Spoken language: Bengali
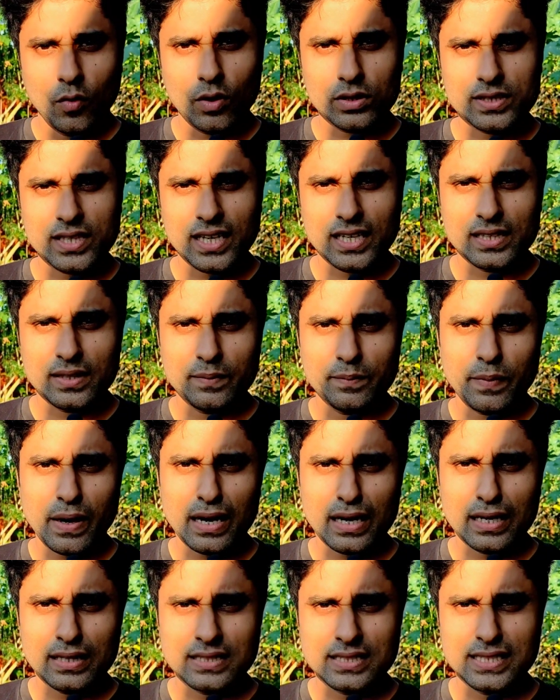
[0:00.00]
অর্থাৎ
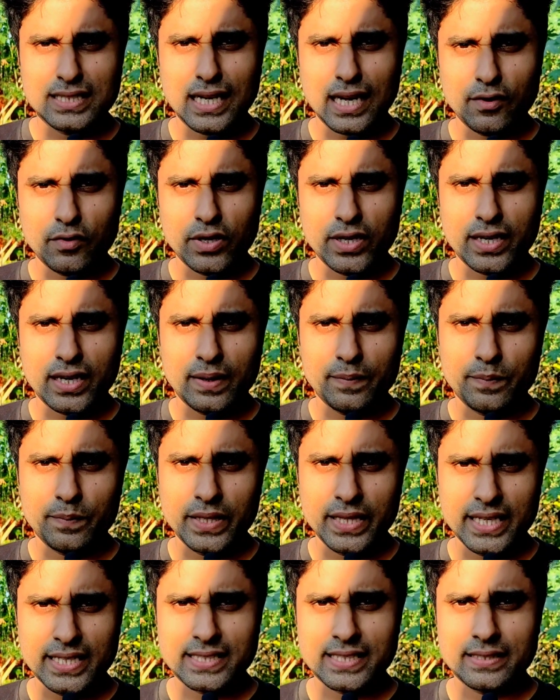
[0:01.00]
বাংলাদেশি নাগরিকরা
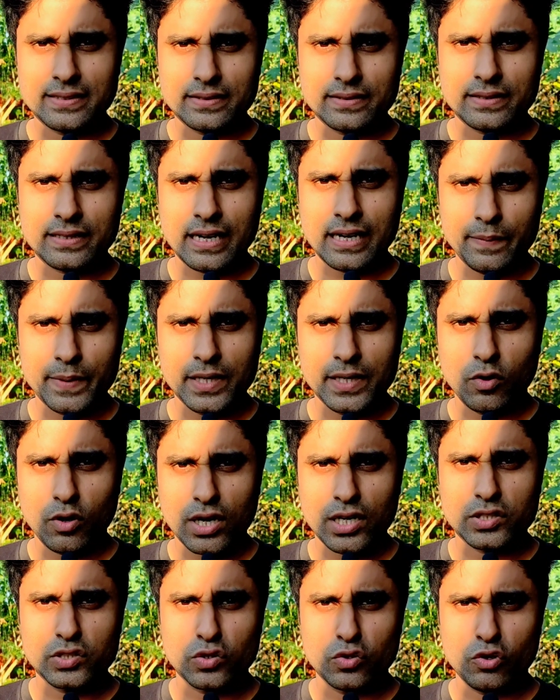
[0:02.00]
বিদেশ ট্রাভেল
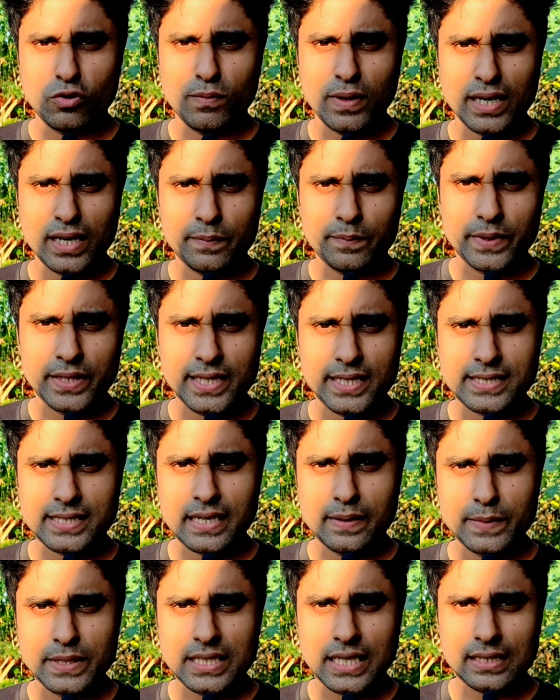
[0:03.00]
করার জন্য মানে
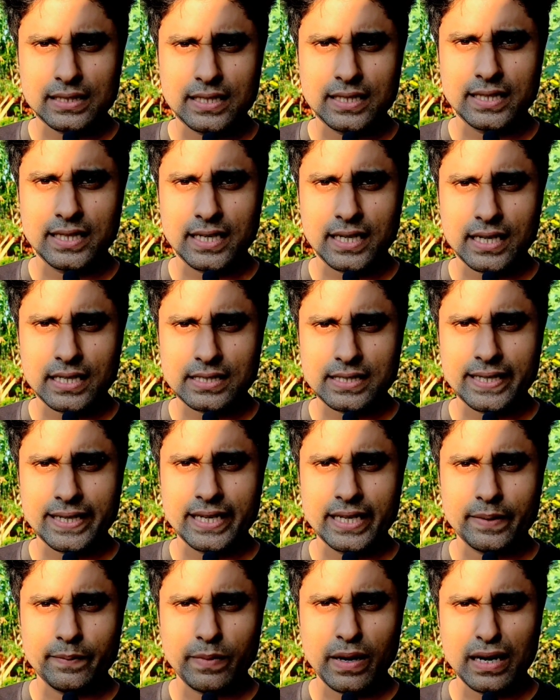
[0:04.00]
বিদেশগামী যাত্রীদের কাছ
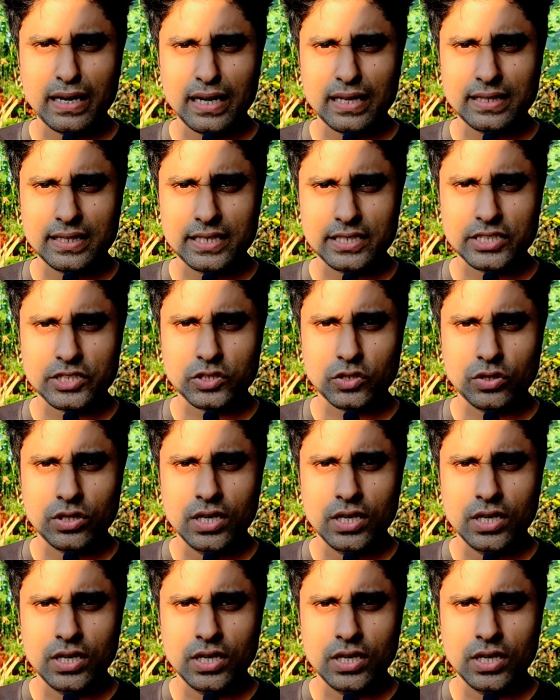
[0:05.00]
থেকে বাংলাদেশ